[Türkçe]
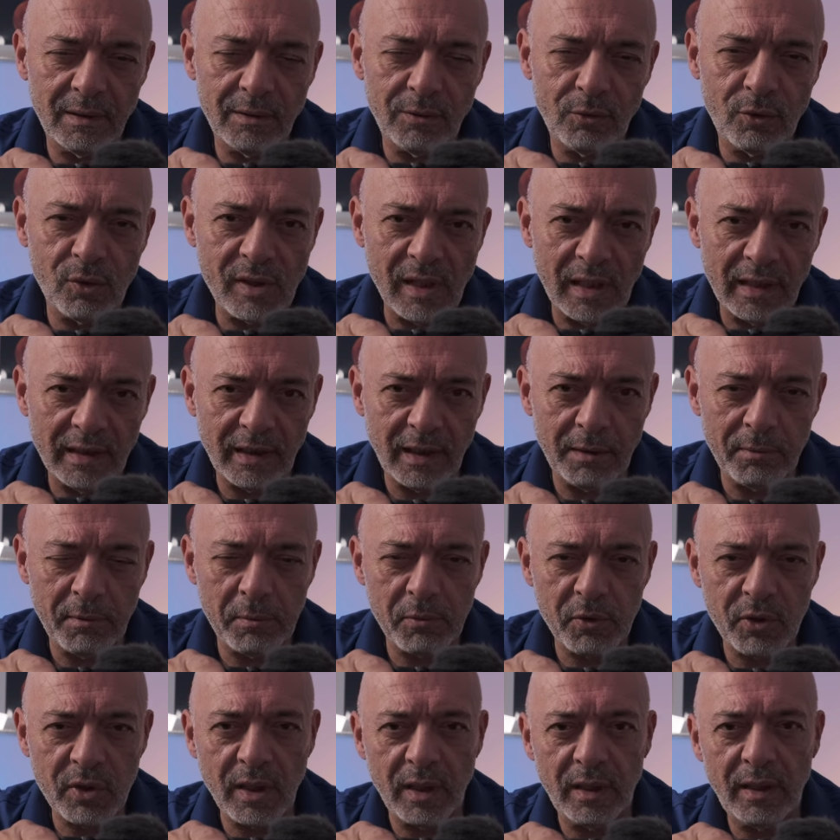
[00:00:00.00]

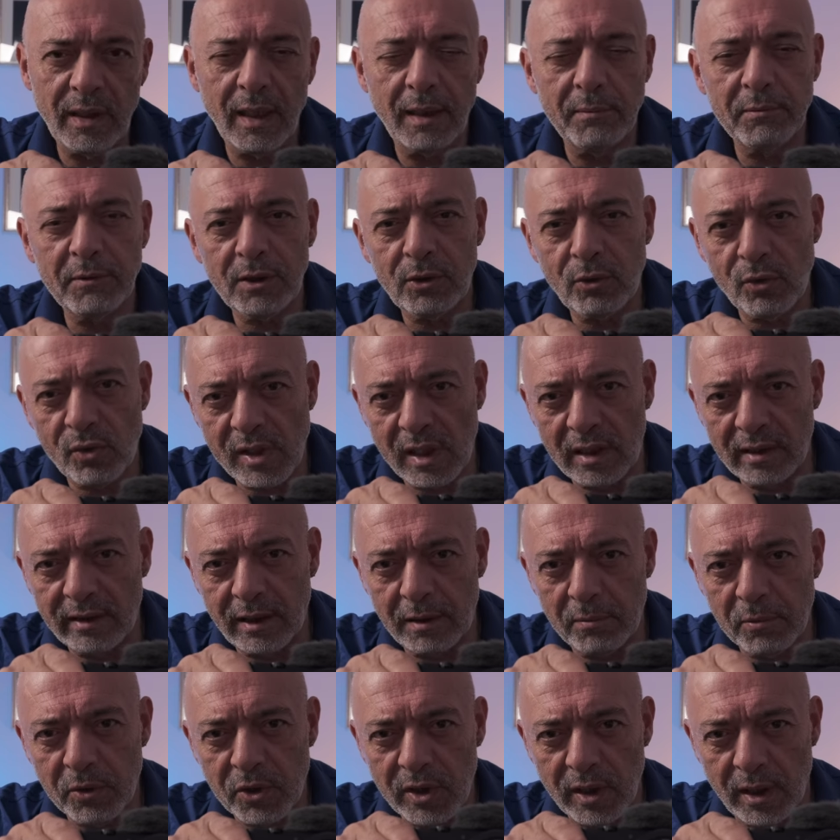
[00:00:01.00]
düzeltilmemiş hali hem de
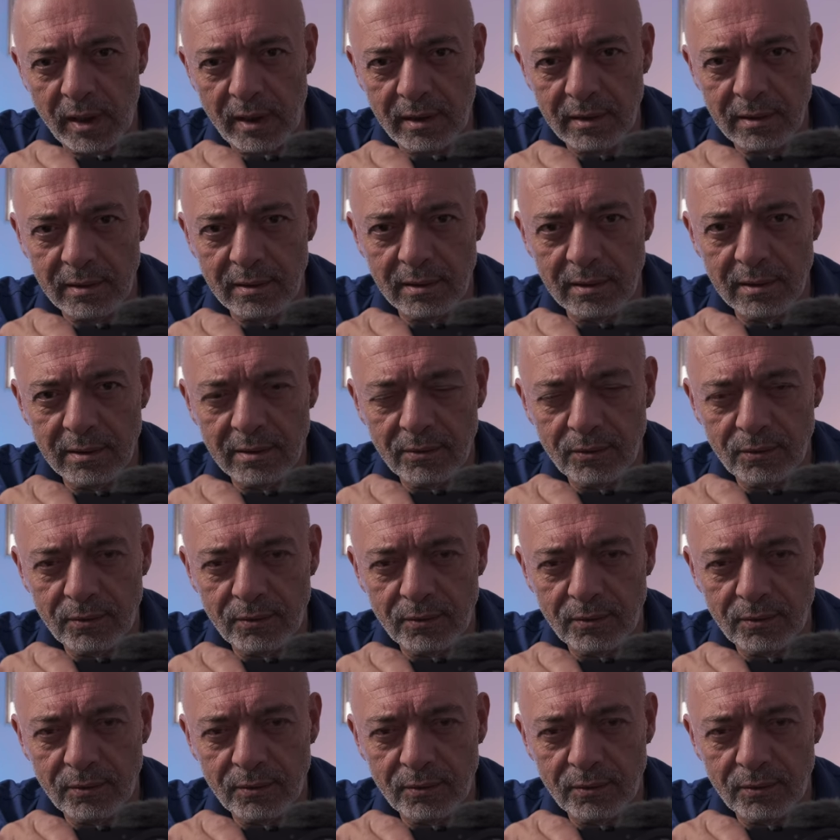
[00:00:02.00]
düzeltilmiş halinin